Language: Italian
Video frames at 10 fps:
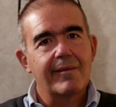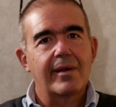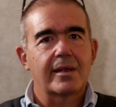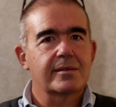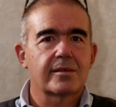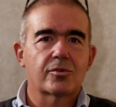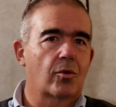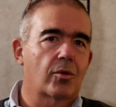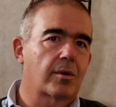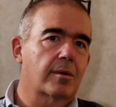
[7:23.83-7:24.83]
Everest
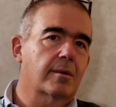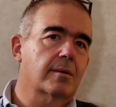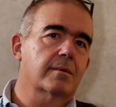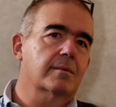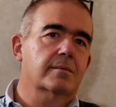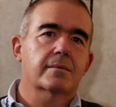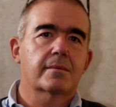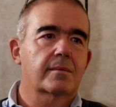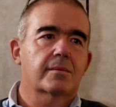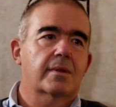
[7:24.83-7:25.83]
sono
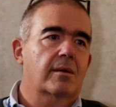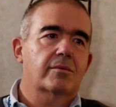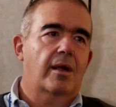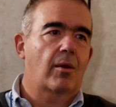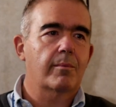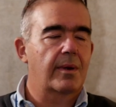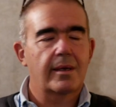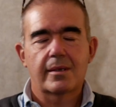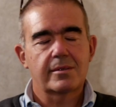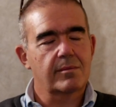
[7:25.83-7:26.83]
una, una
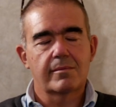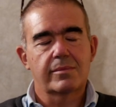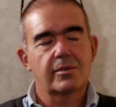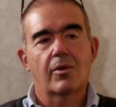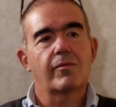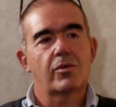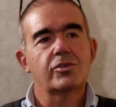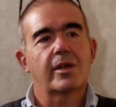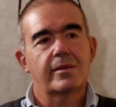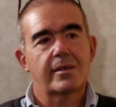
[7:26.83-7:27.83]
roba Vabbè, certo.
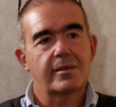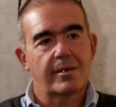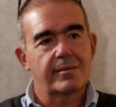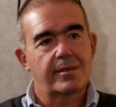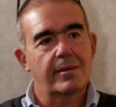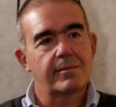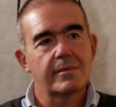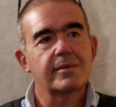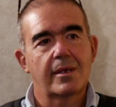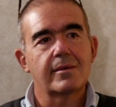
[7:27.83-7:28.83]
sconvolgente, sì, certo, sì, certo,
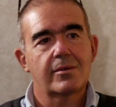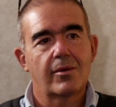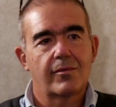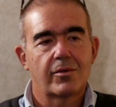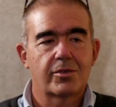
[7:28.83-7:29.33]
sì, certo. sconvolgente.